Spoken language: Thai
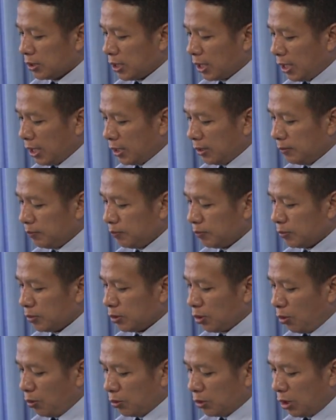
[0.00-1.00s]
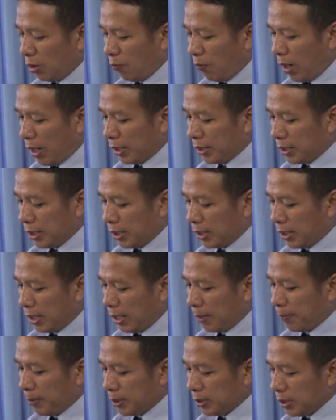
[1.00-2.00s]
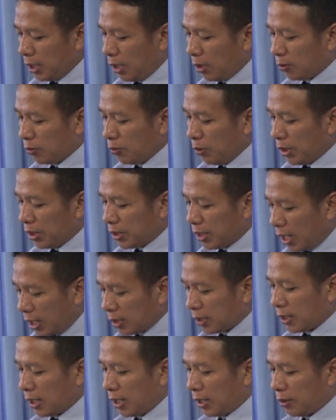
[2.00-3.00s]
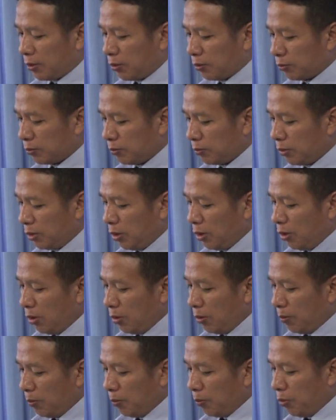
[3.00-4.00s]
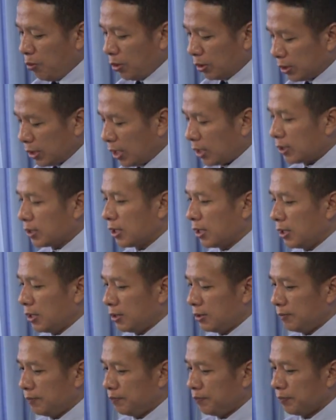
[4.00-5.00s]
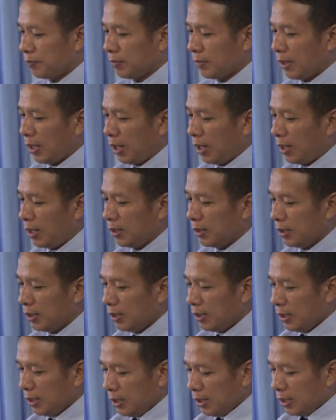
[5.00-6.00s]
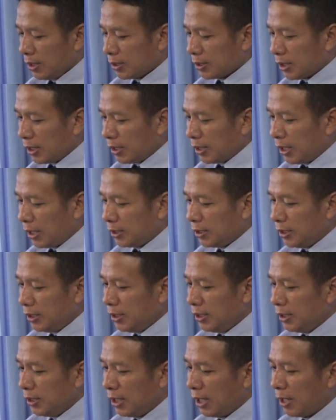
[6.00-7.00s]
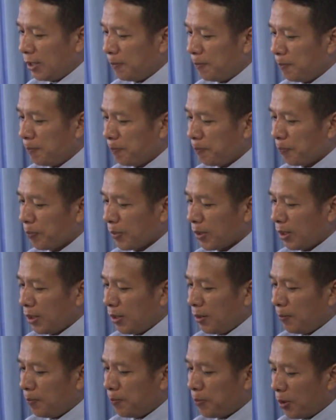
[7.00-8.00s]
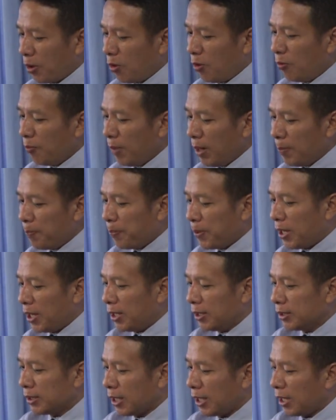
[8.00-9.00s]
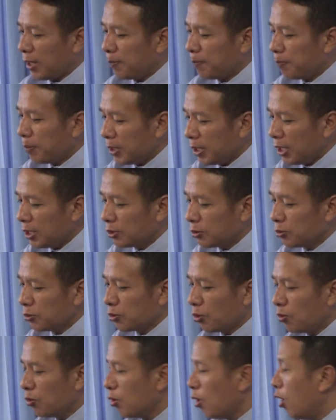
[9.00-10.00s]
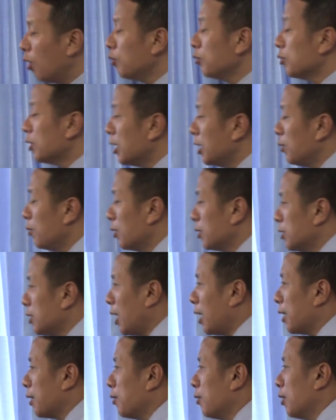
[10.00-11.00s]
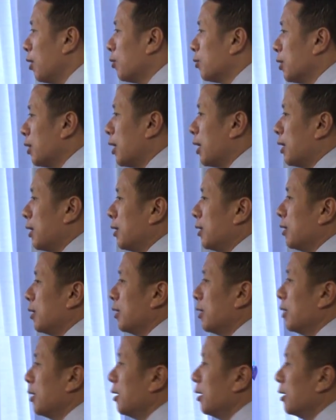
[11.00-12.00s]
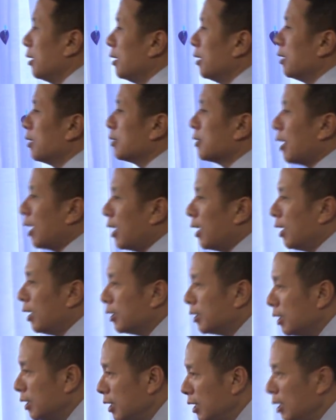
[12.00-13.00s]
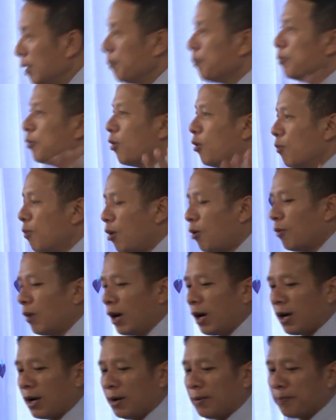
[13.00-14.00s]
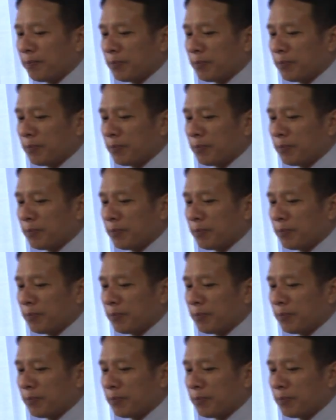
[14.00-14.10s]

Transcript: ฉะนั้นจงถวายเกียรติแด่พระเจ้าด้วยร่างกายของพวกท่านเถิดนะซึ่งในที่นี้เนี่ยพระองค์ไม่เพียงแต่พระเยซูทรงเคาะอยู่ที่หัวใจของเราเท่านั้น แต่ในที่นี้พระองค์บอกว่า